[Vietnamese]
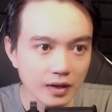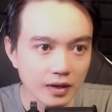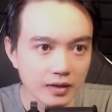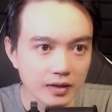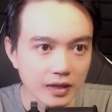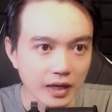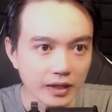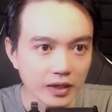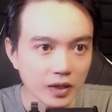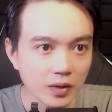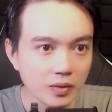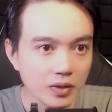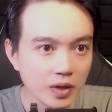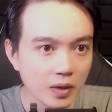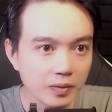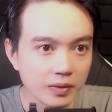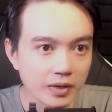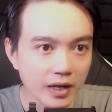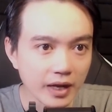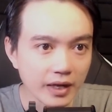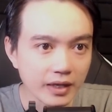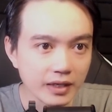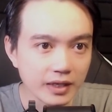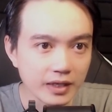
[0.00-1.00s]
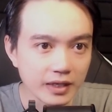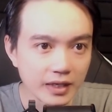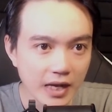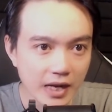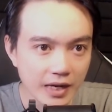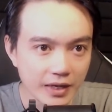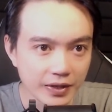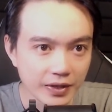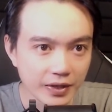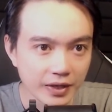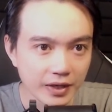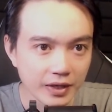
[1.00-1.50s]
Thằng nhóc không kể gì
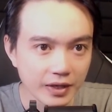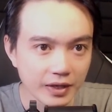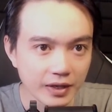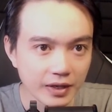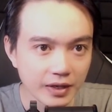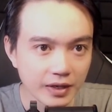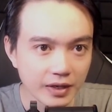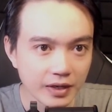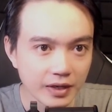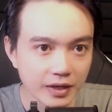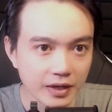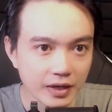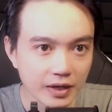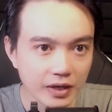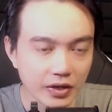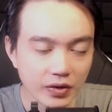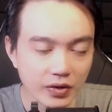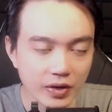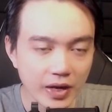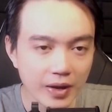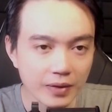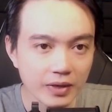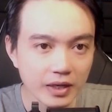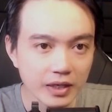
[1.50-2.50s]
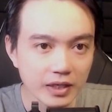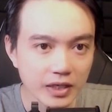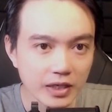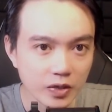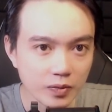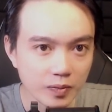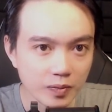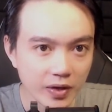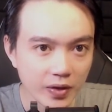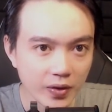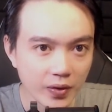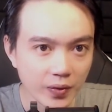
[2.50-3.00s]
khác nữa, nó leo lên kêu
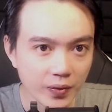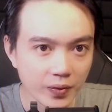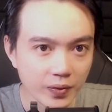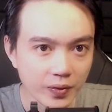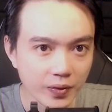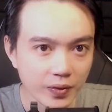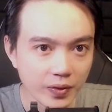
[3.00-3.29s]
Ma Đồ,